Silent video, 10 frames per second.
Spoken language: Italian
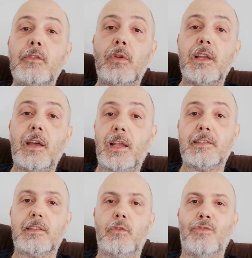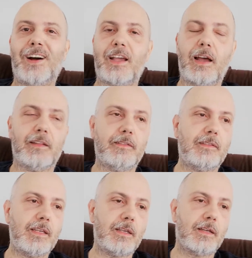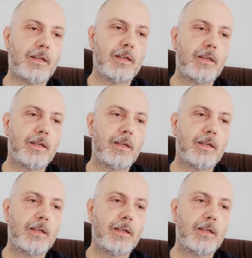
titoli che restano vacanti